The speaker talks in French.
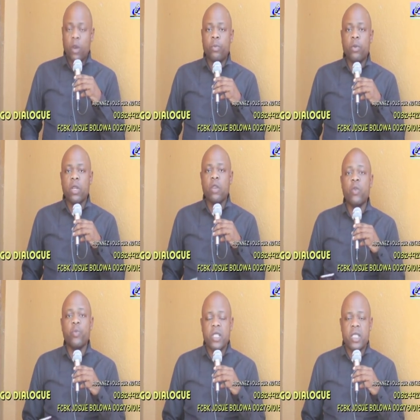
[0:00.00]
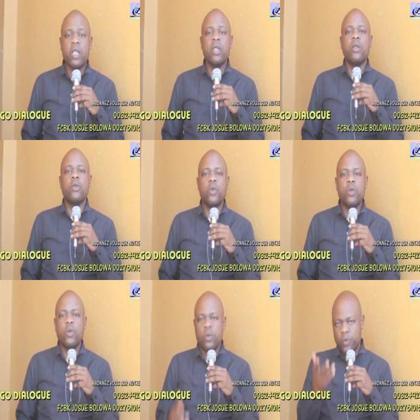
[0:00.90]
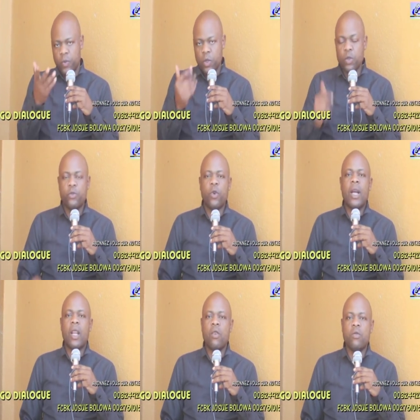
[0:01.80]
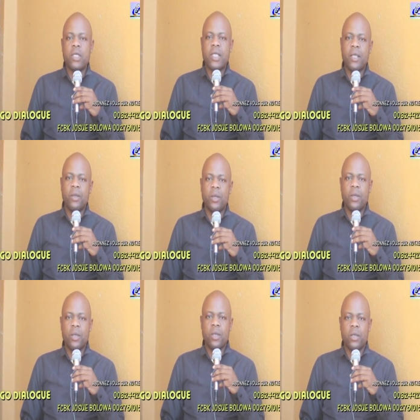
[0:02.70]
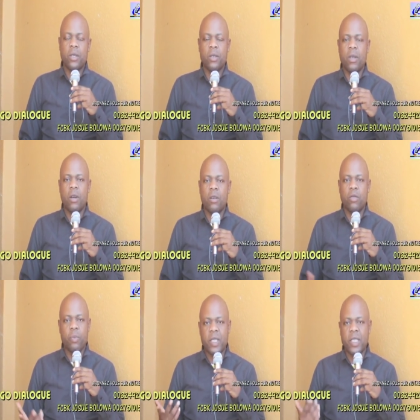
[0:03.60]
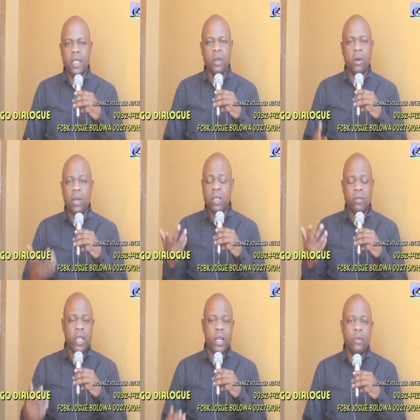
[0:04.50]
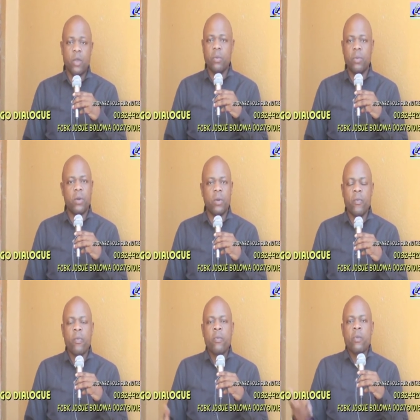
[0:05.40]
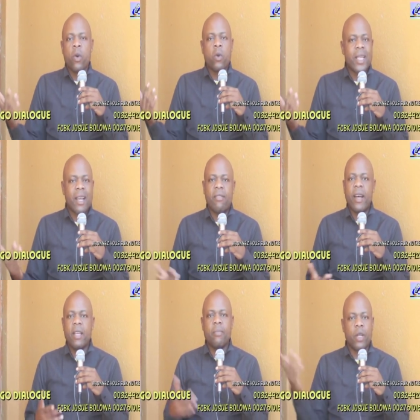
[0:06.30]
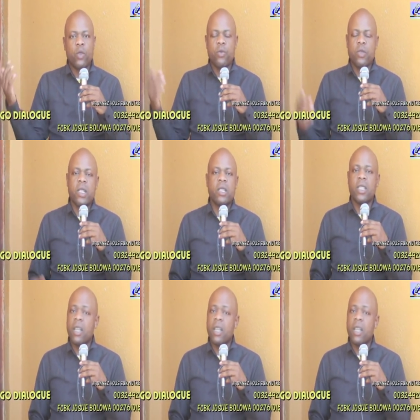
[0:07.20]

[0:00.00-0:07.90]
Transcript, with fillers: pour que vous puissiez nous, nous voir là où vous êtes, dans vos petits écrans, dans vos laptops au travail, partout où vous êtes.